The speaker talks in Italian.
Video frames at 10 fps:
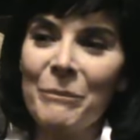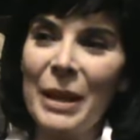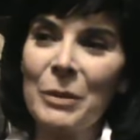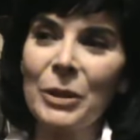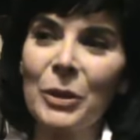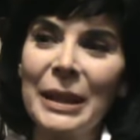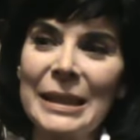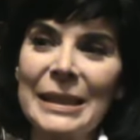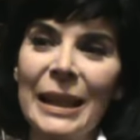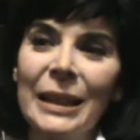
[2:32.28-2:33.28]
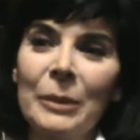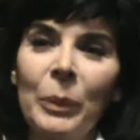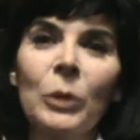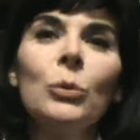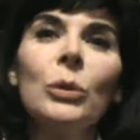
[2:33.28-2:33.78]
è una, donna che si è anche un
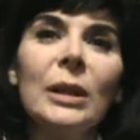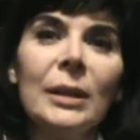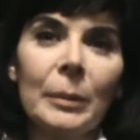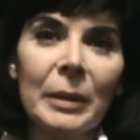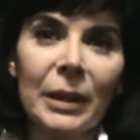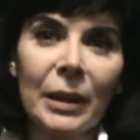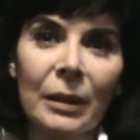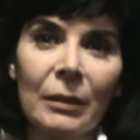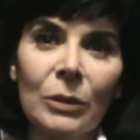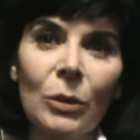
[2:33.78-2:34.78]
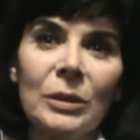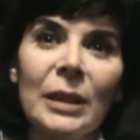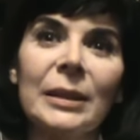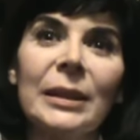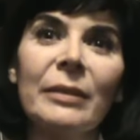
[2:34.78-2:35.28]
po' indurita perché quando
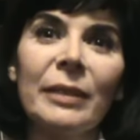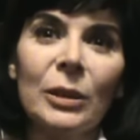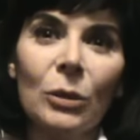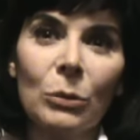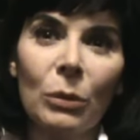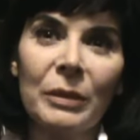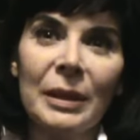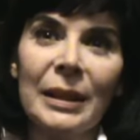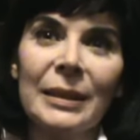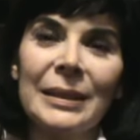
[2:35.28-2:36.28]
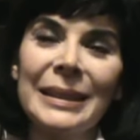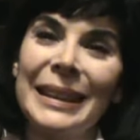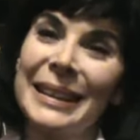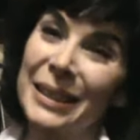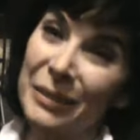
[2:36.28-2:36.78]
senti che hai fallito la tua vita ti
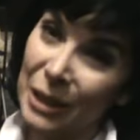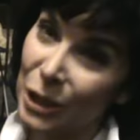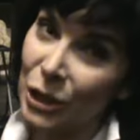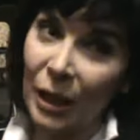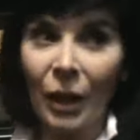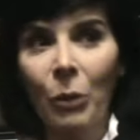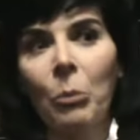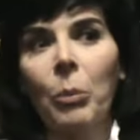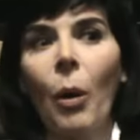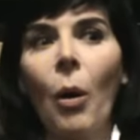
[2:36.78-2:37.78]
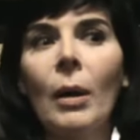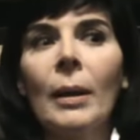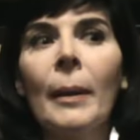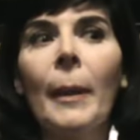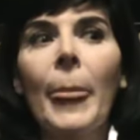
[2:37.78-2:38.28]
incattivisce anche un
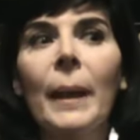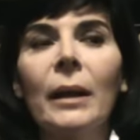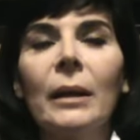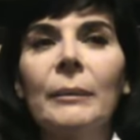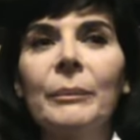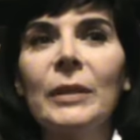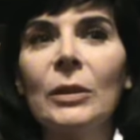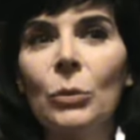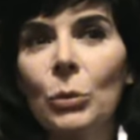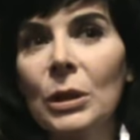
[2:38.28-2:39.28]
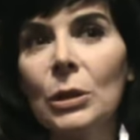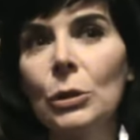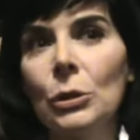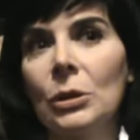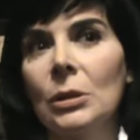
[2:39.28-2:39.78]
po' ehm, ti
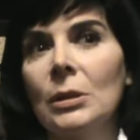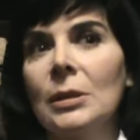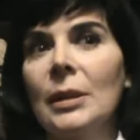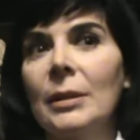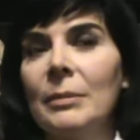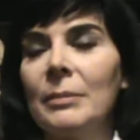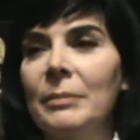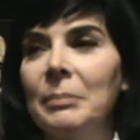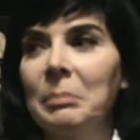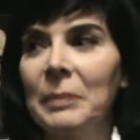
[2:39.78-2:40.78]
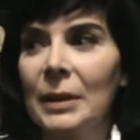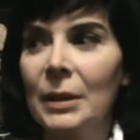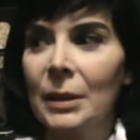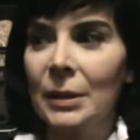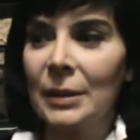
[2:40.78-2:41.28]
indurisci, sei,
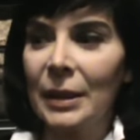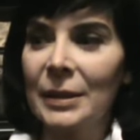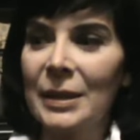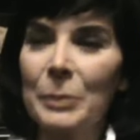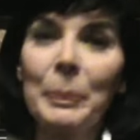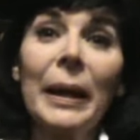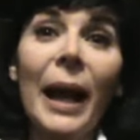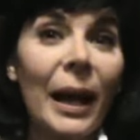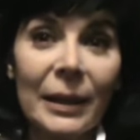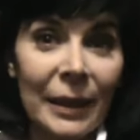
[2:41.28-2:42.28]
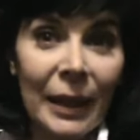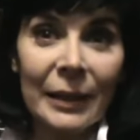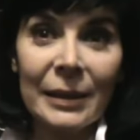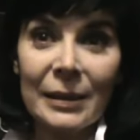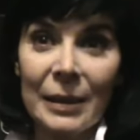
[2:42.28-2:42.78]
sei, disperata,
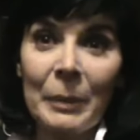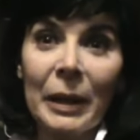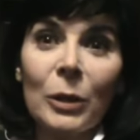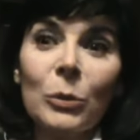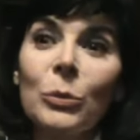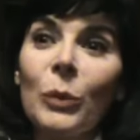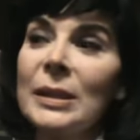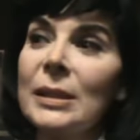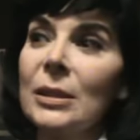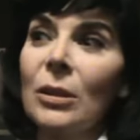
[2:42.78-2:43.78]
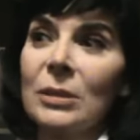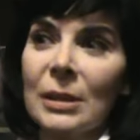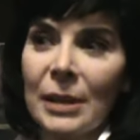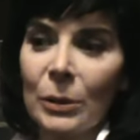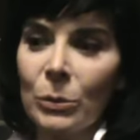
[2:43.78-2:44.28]
anche ti sembra che qualsiasi
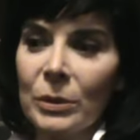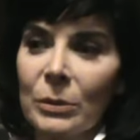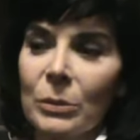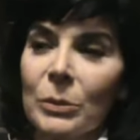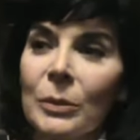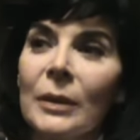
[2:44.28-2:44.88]
cosa sia